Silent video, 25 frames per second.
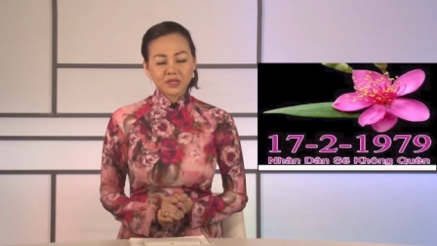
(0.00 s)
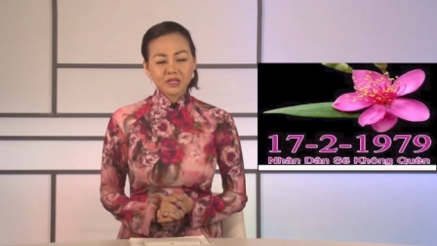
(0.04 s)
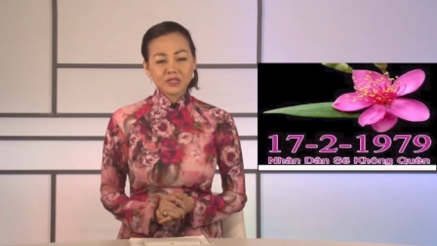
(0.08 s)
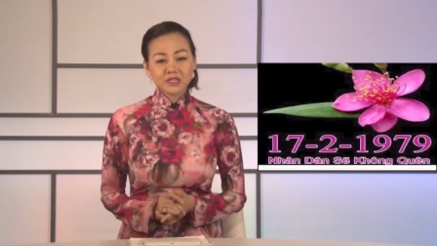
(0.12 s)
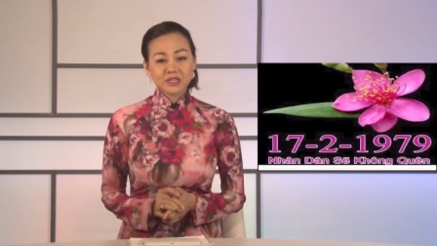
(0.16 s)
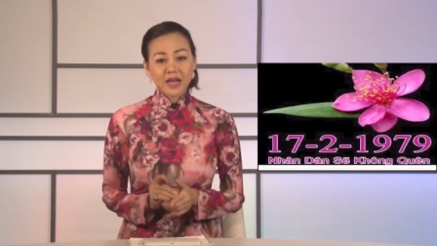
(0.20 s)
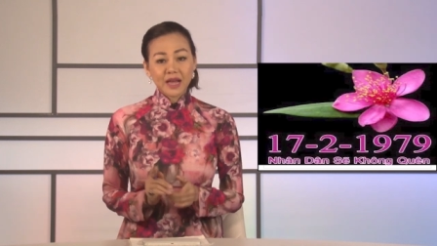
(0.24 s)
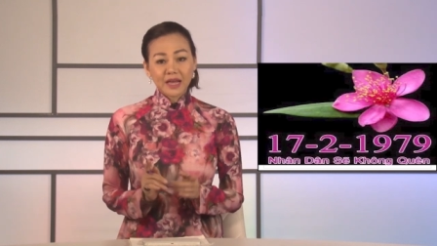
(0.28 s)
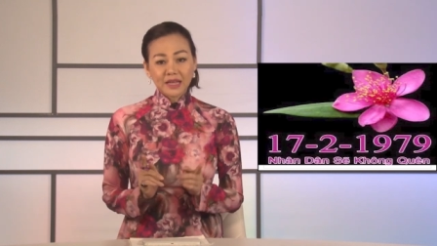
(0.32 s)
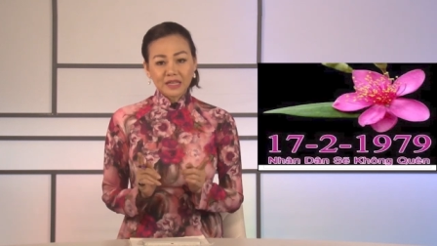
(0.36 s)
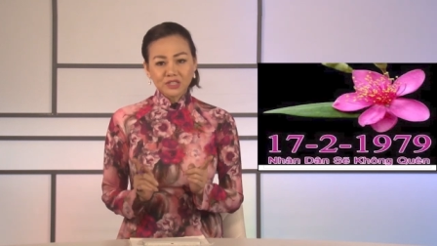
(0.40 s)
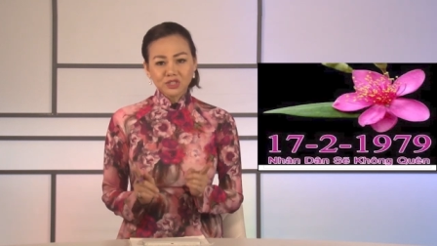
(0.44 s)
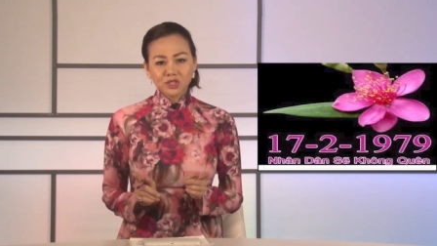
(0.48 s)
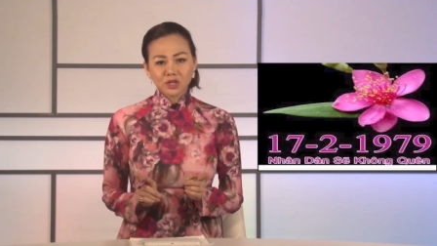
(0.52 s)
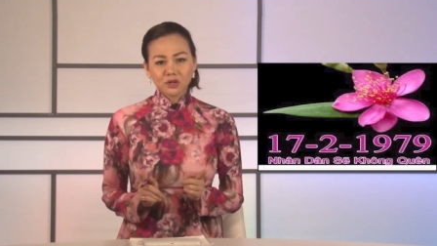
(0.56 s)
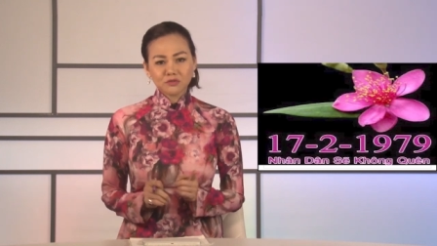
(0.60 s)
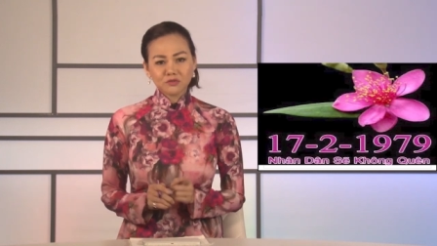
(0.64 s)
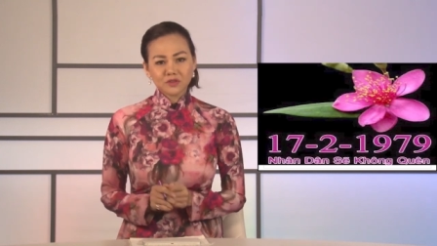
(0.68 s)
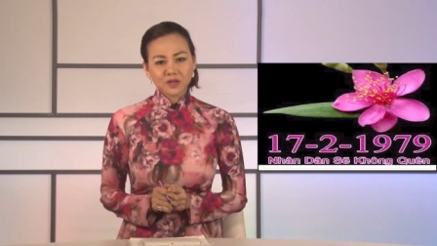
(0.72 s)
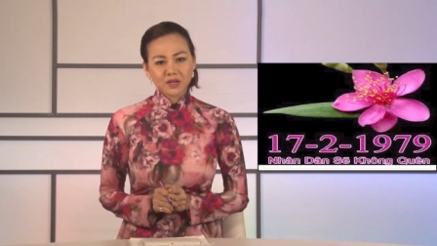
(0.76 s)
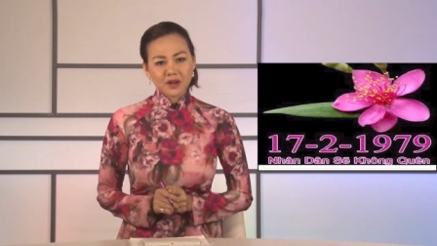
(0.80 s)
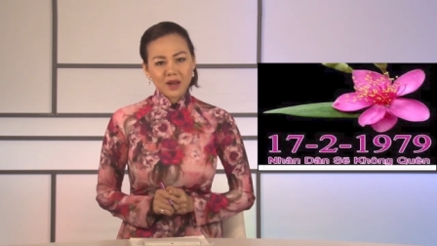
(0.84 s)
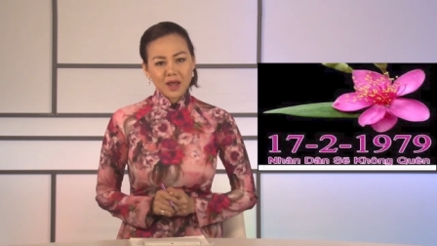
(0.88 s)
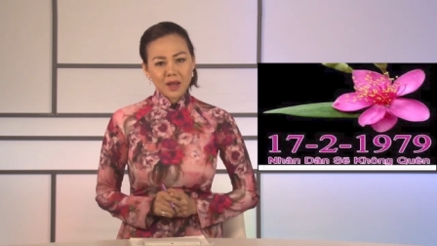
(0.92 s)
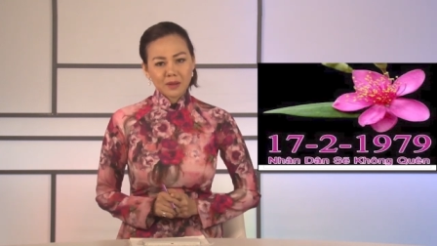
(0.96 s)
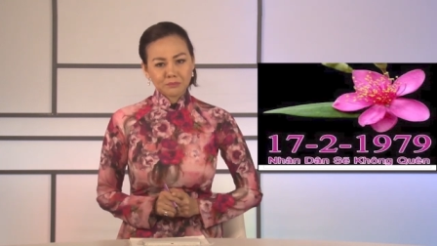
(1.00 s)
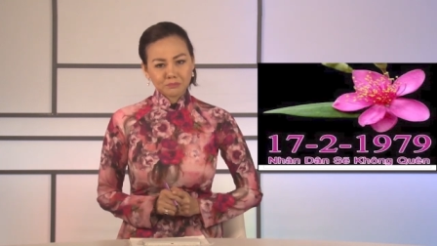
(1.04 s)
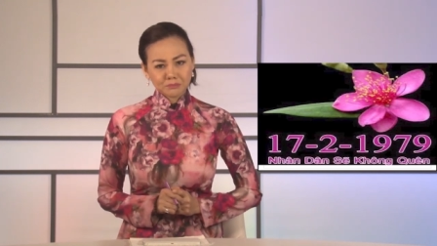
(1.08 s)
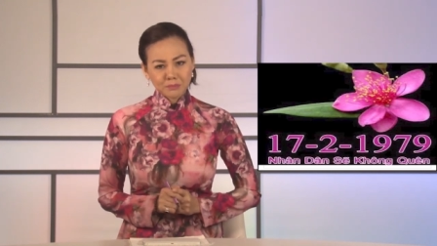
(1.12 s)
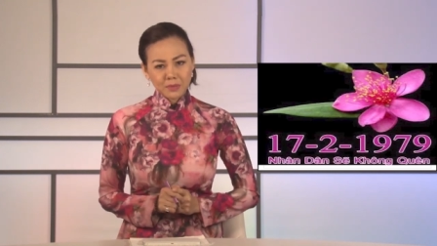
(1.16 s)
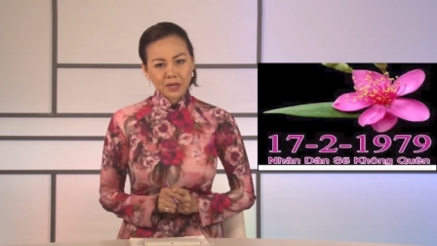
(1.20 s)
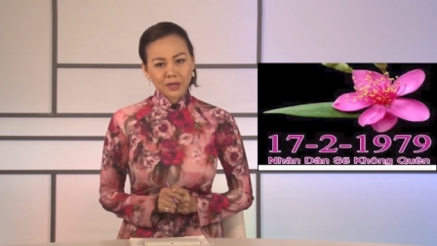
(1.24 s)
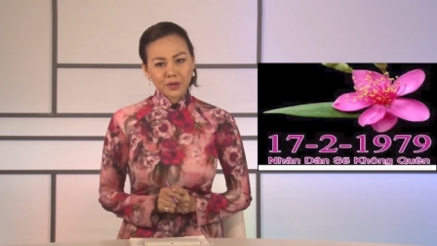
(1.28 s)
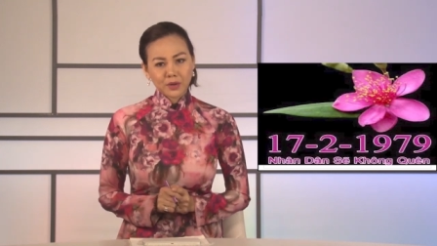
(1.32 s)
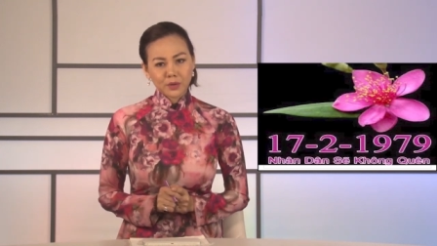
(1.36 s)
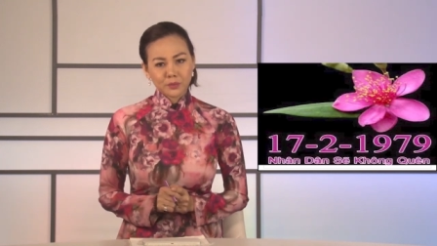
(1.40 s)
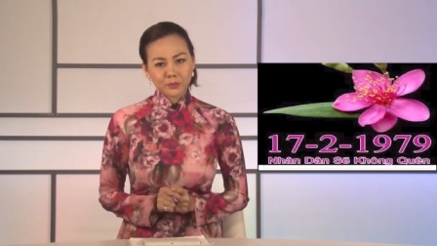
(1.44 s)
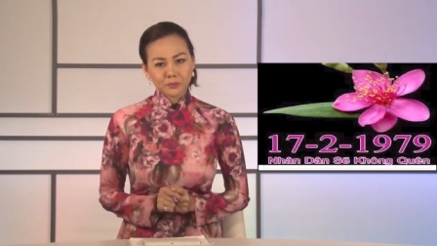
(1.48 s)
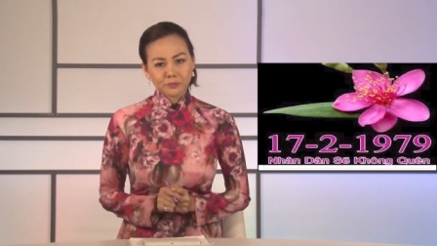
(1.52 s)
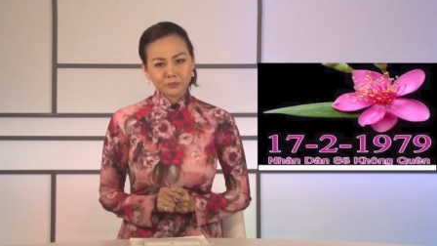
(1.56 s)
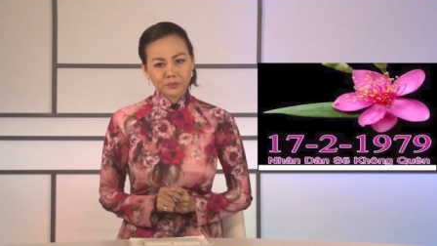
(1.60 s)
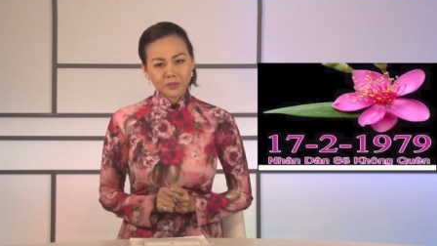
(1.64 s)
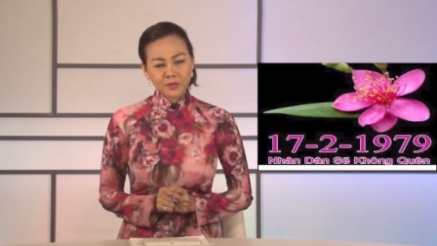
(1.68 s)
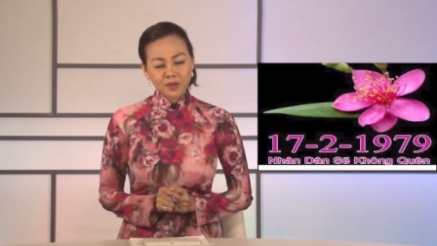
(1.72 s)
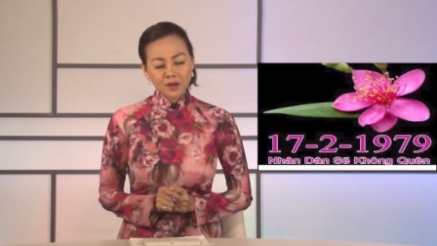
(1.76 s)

dạy cho Việt Nam bài học.